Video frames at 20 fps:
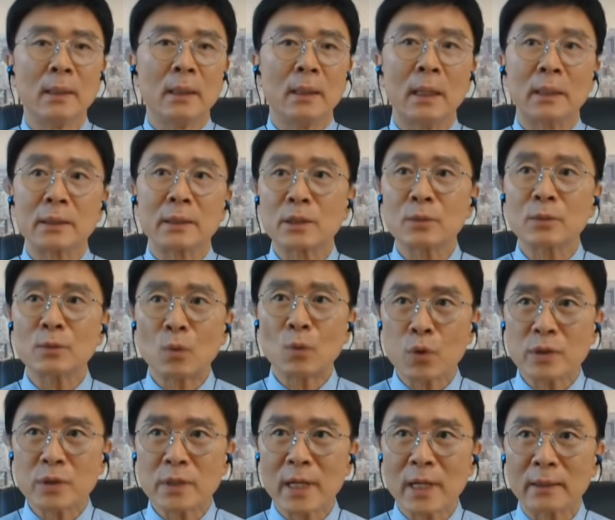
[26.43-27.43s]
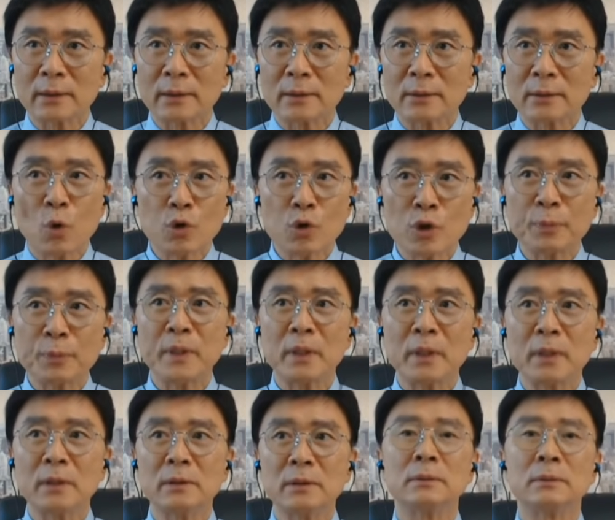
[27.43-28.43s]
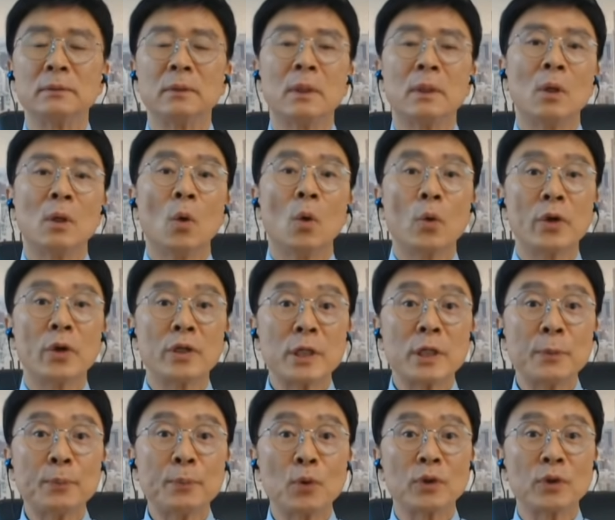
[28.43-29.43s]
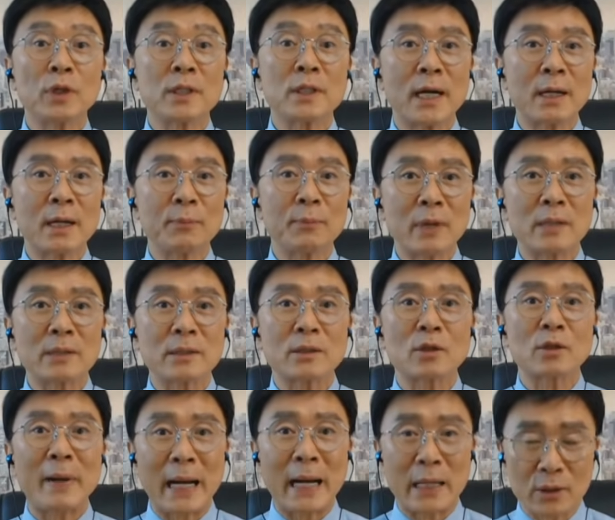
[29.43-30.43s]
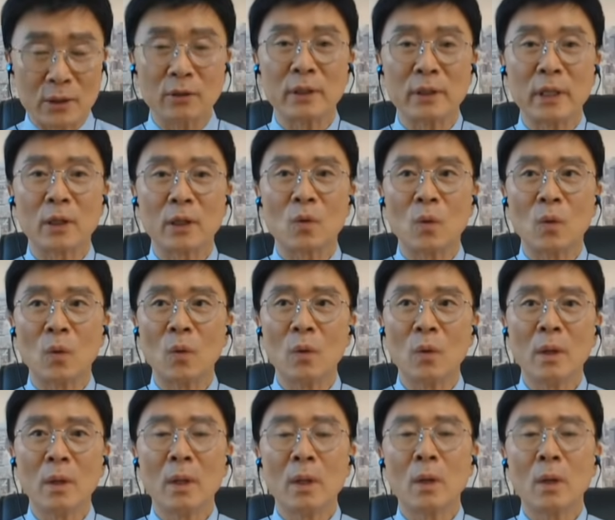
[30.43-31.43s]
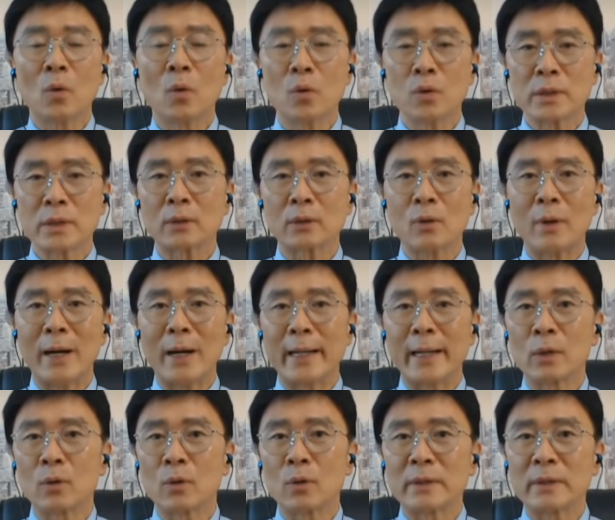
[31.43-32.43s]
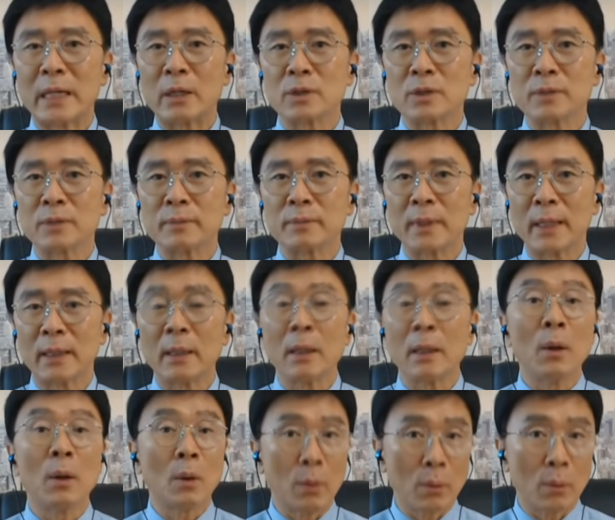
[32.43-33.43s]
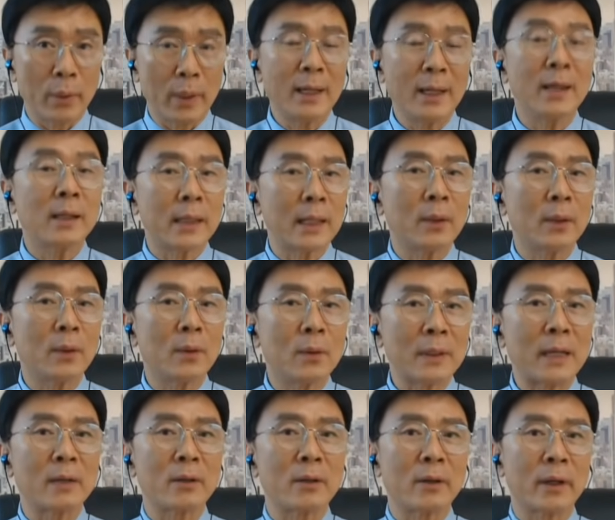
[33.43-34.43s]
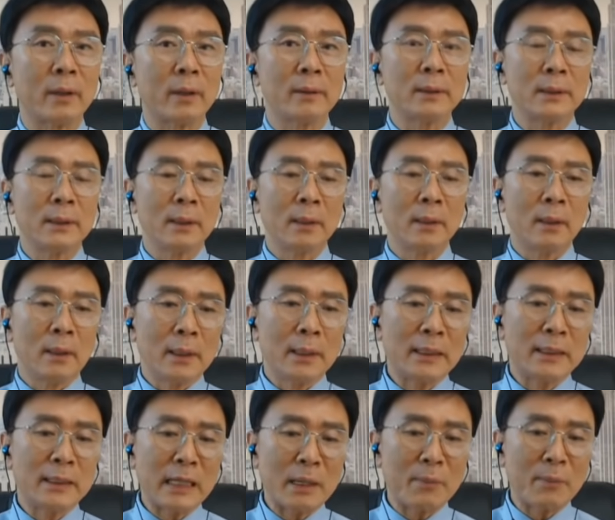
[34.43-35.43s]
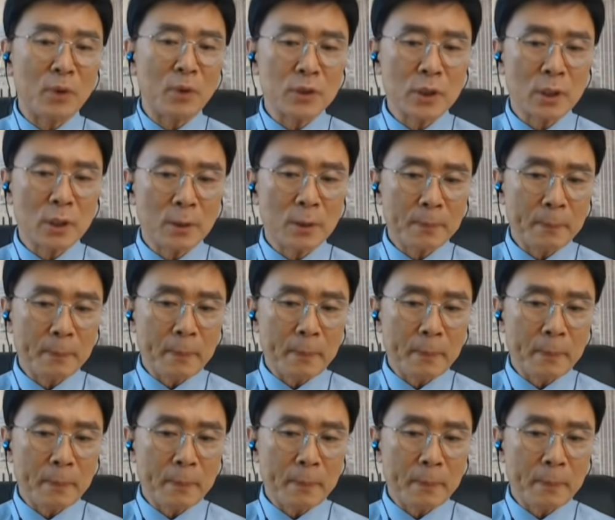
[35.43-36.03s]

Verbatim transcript: 아, 지금 코스닥 코스피는 무려 10폰트 이상 플러스로 반전돼 있고 코스닥도 아래 거를 달고 있습니다. 왜일까요? 라는 거예요. 일단 먼저